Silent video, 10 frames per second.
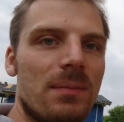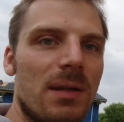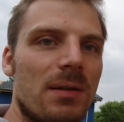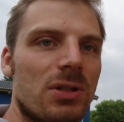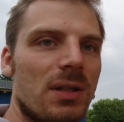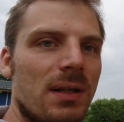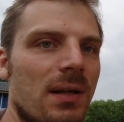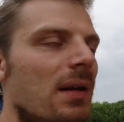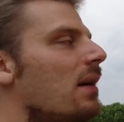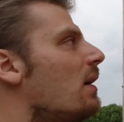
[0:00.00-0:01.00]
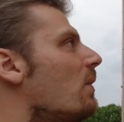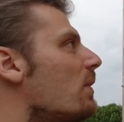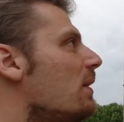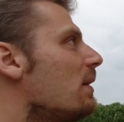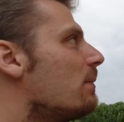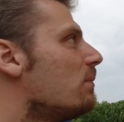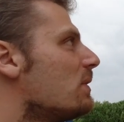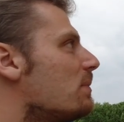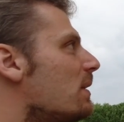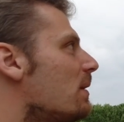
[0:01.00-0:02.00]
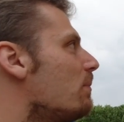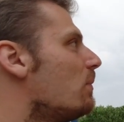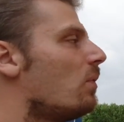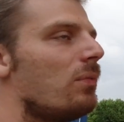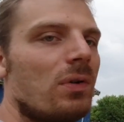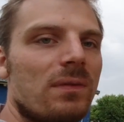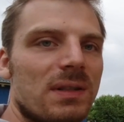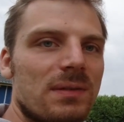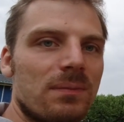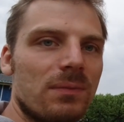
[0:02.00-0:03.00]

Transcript: das wir eben haben werden, das ist 12 cm stark,